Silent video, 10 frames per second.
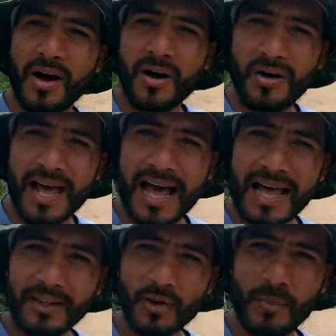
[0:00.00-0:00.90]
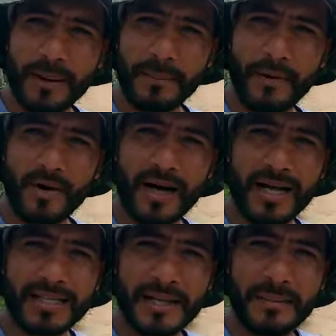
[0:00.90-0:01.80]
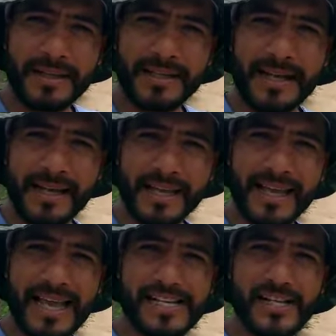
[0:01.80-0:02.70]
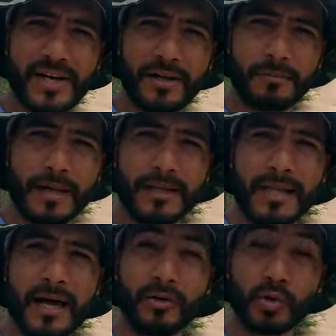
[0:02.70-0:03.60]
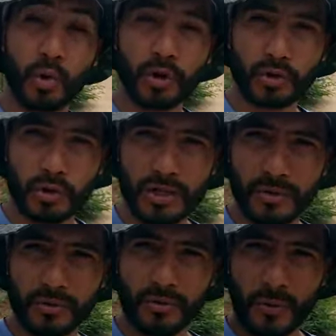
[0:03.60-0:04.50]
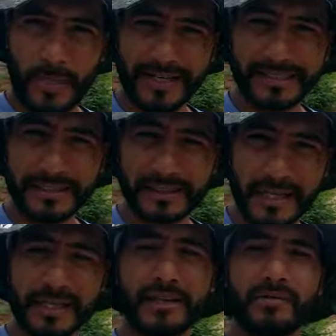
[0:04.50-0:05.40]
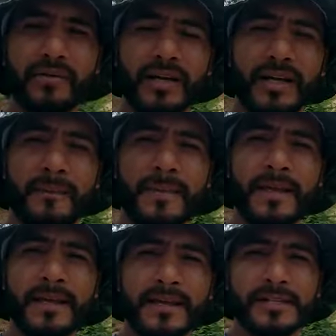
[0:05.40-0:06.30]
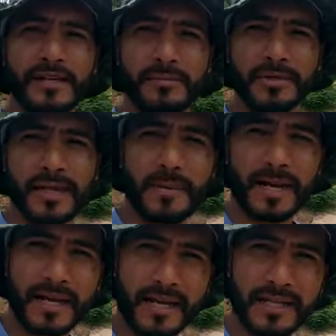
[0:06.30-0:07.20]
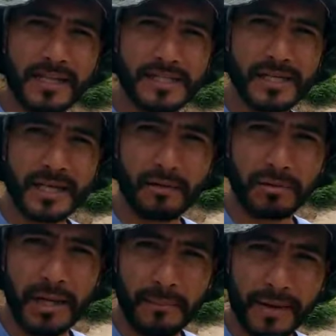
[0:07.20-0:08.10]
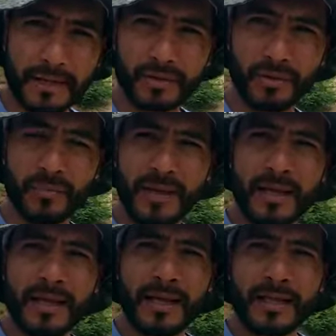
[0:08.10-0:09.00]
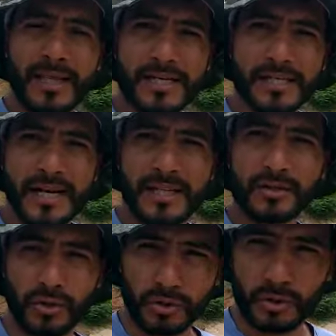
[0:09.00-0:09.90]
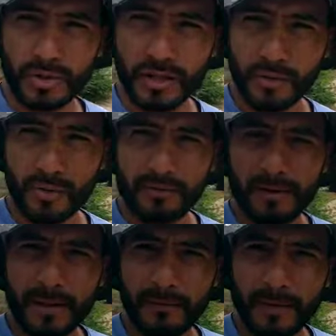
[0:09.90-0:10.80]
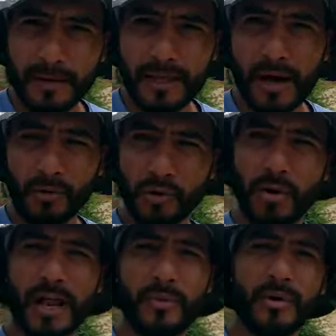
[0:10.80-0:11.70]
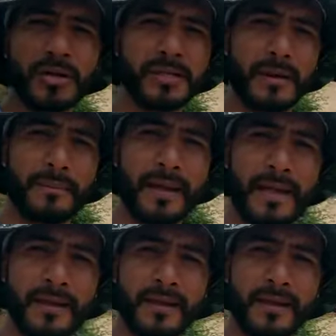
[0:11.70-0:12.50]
Olá, turma boa de Imbitiranga, região especial do Ontonico. Nesta terça-feira, estamos trabalhando aqui neste calçamento da estrada do Ontonico, que vai beneficiar os moradores e também